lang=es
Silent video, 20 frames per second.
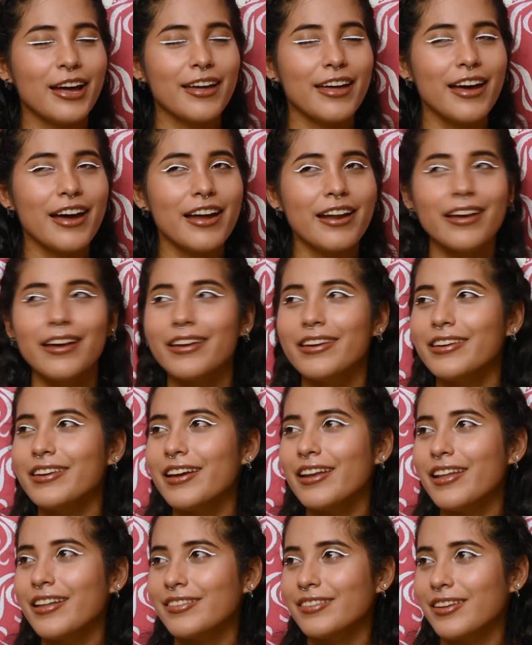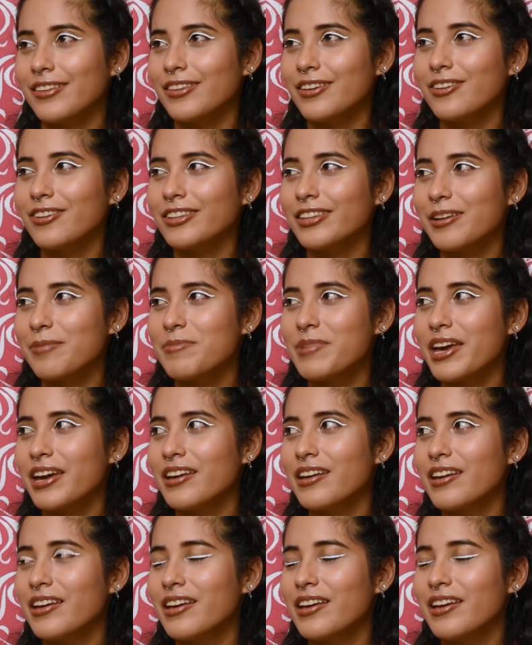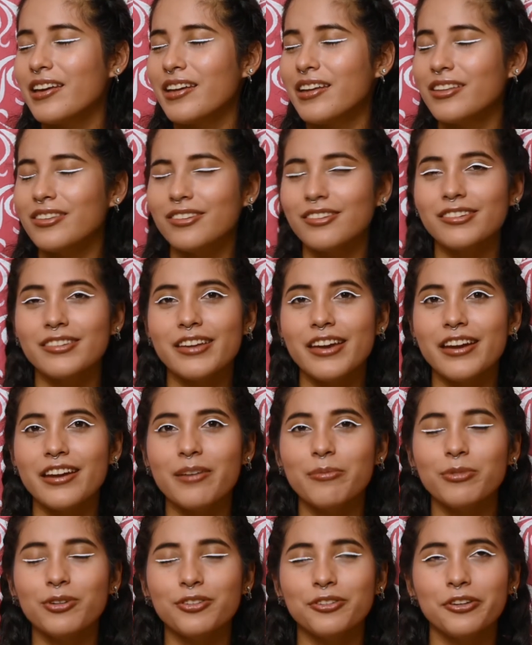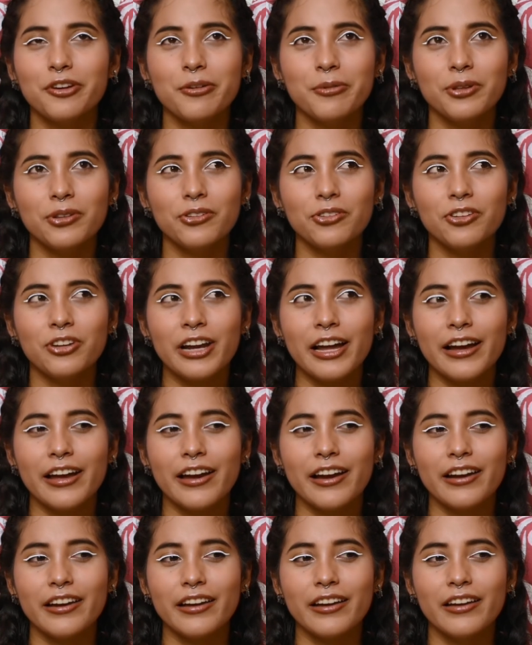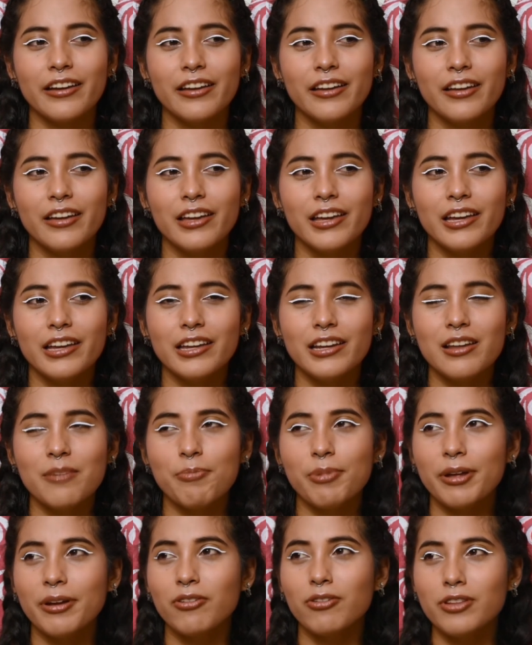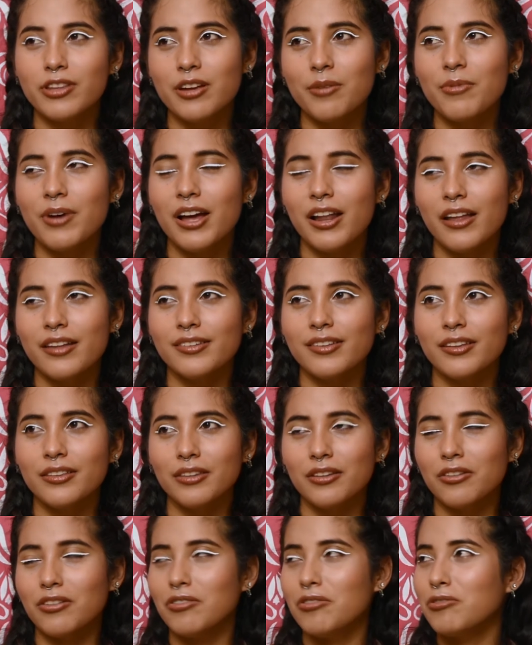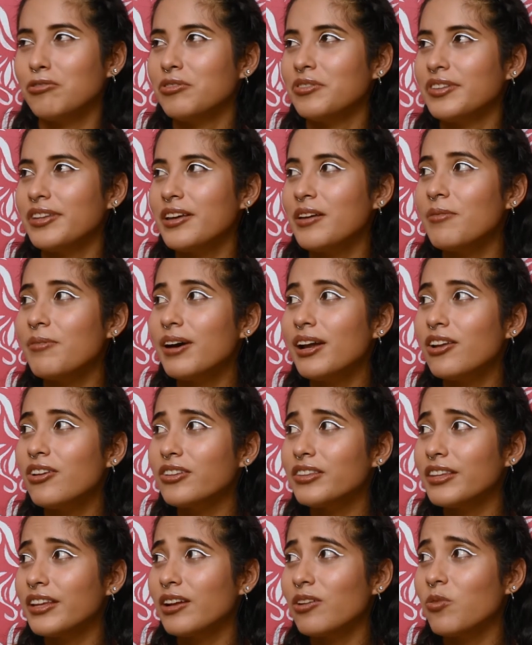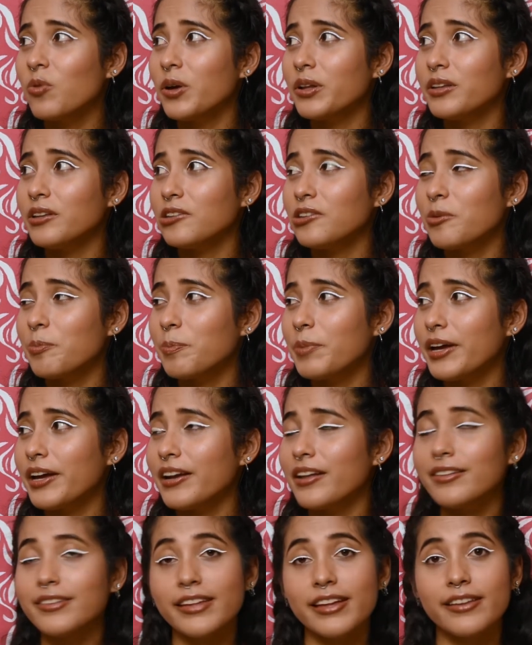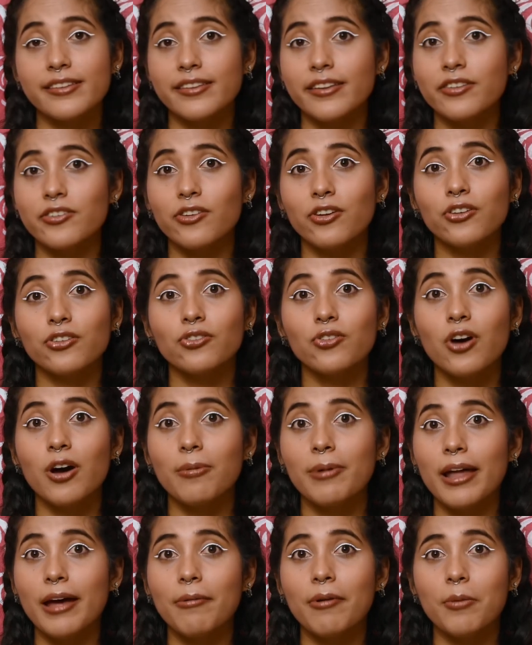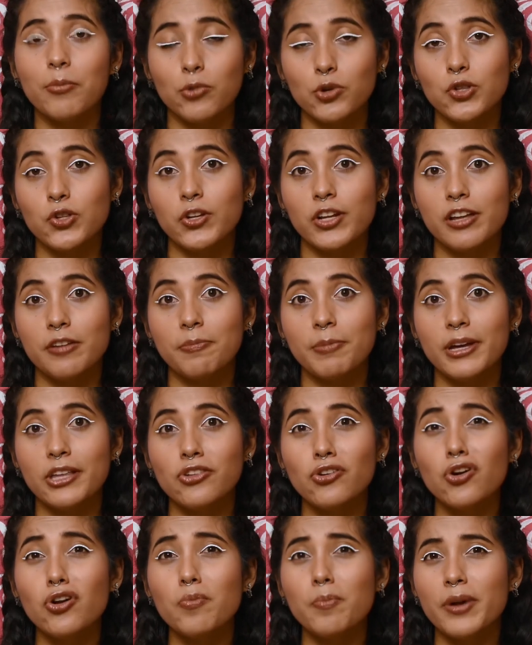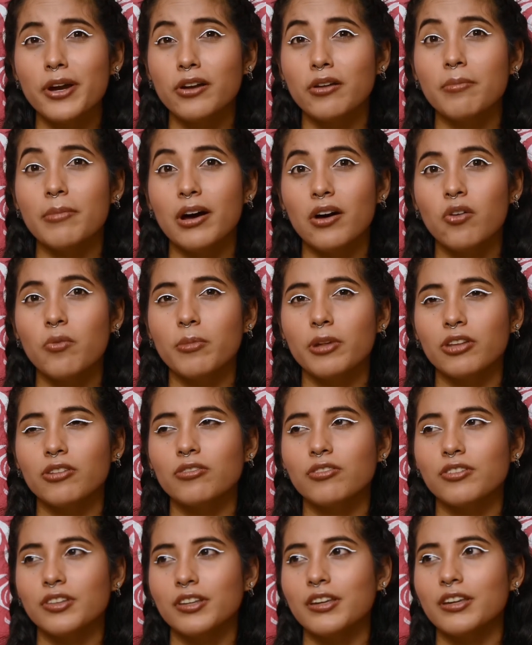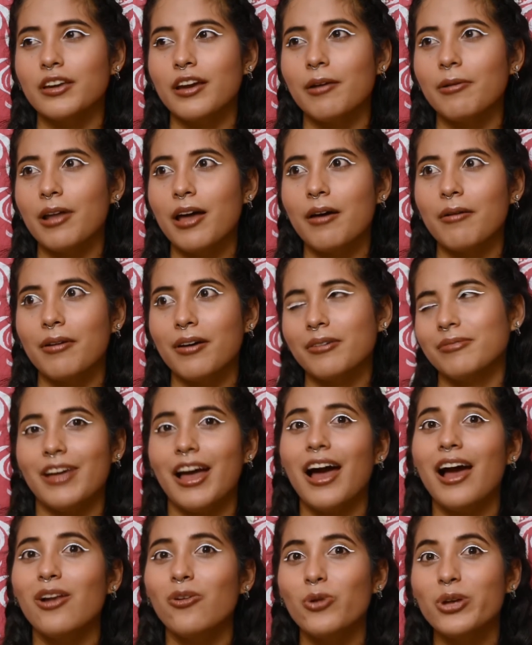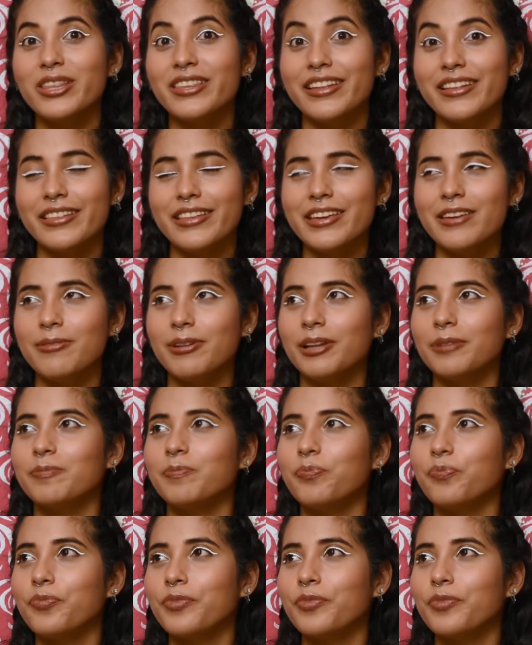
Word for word: la cara y el asiático también. Entonces éramos todos viéndonos la cara. Le preguntamos al asiático, ¿usted va al hotel Juanito Pérez? El señor no hablaba mucho el español, pero más o menos sí hablaba algo entendible.